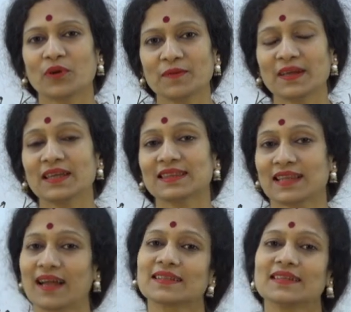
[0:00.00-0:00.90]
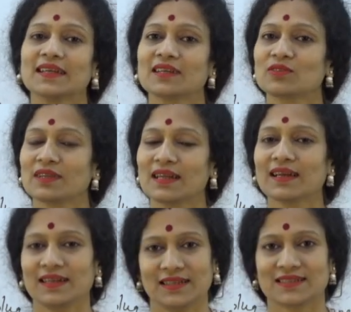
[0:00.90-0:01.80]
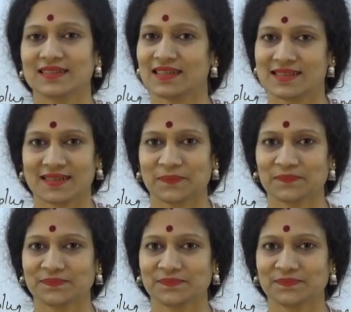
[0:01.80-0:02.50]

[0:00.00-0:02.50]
পরিবাহী তার দিয়ে কিন্তু এরা কানেক্টেড আছে